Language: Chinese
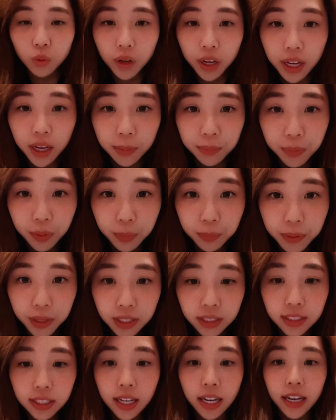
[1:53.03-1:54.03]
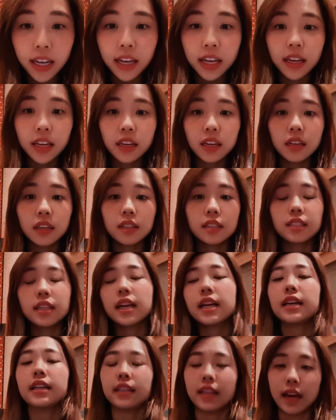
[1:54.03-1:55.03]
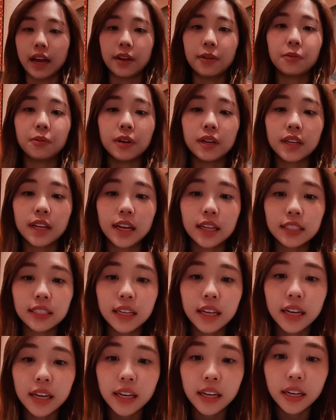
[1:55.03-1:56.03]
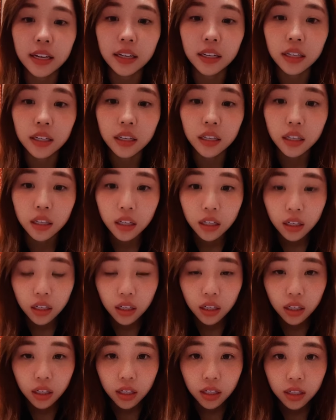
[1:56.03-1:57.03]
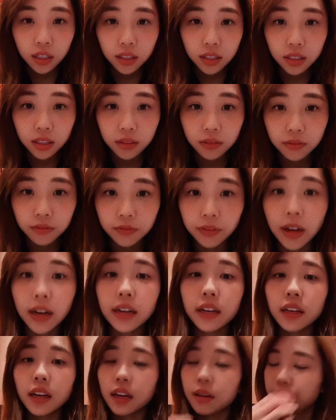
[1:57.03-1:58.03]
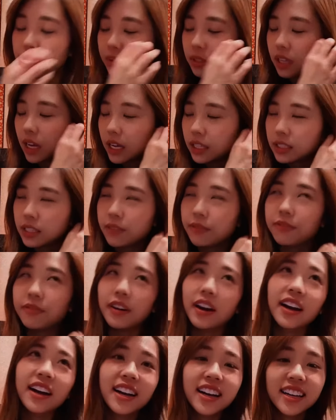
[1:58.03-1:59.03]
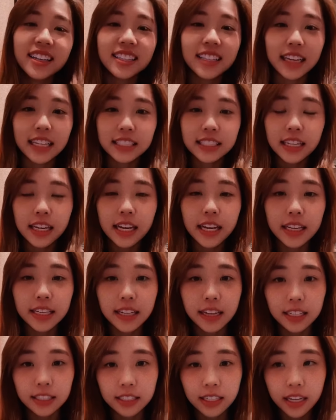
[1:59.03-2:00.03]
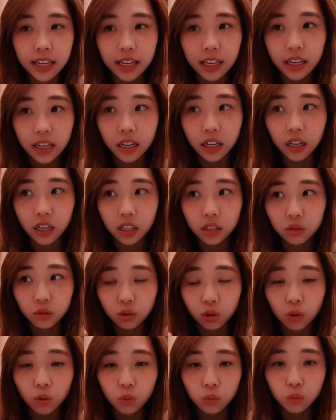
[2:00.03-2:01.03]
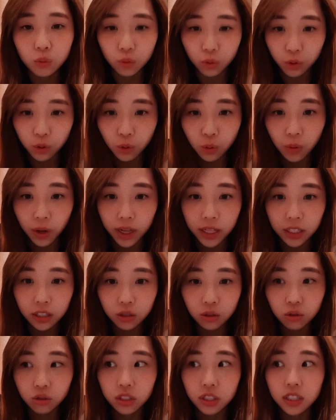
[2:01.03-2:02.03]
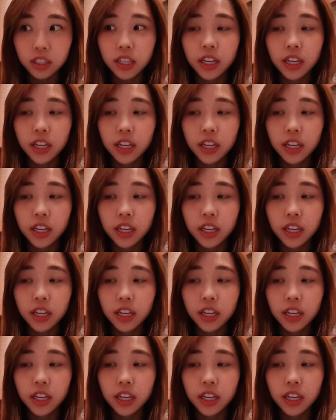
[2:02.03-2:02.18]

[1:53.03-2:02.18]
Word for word: 对，宝贝在在台湾，他在呃。房呃不，他在房，他在他在呃宠物旅馆，就